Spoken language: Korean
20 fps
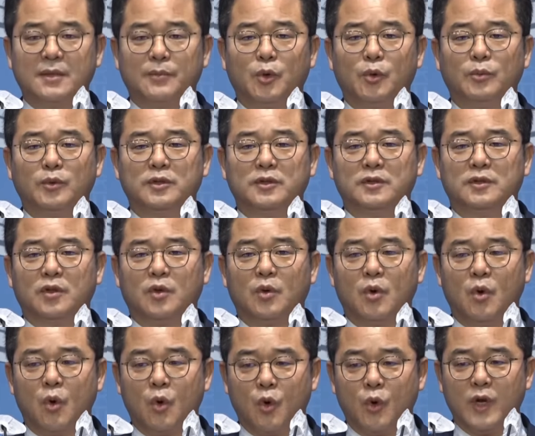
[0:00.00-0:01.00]

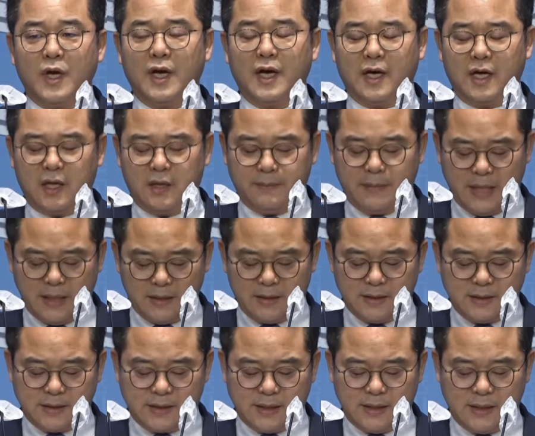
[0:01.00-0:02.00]
박정호네 뭐 박,
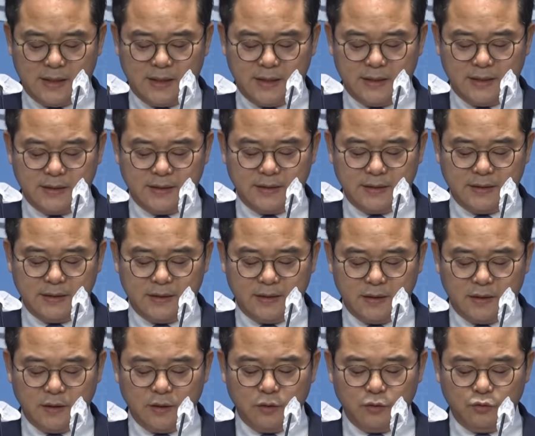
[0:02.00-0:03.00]
박정호
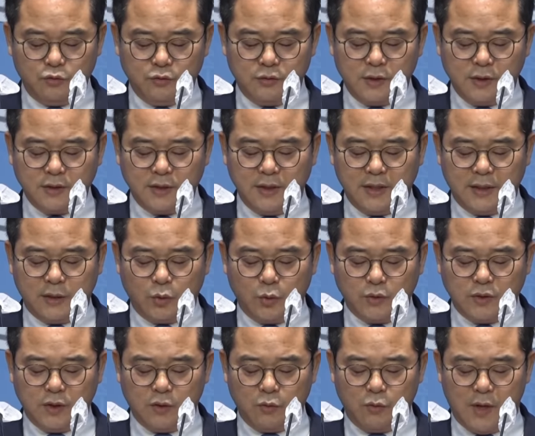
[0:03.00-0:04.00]
박, 아니
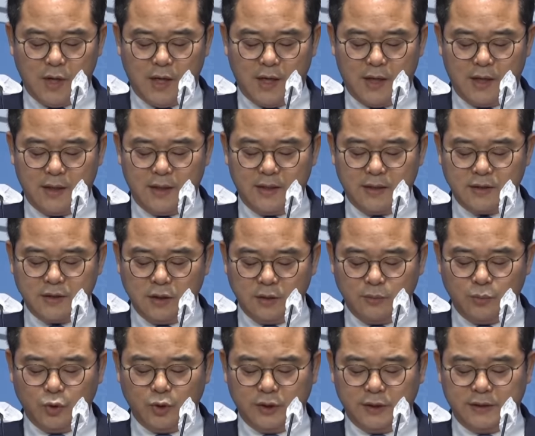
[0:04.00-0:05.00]
장동혁이
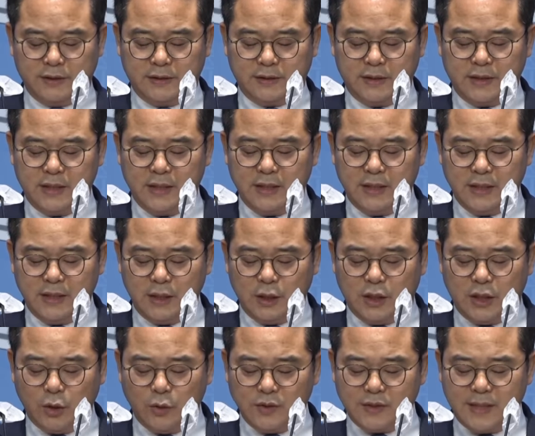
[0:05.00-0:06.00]
박정호 뭐 그러니까 뒤에
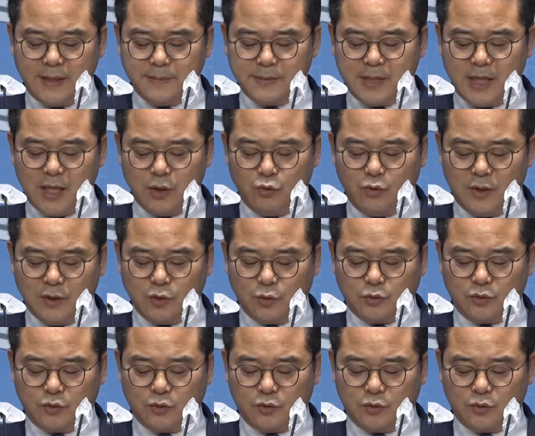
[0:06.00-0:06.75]
박정호가 음.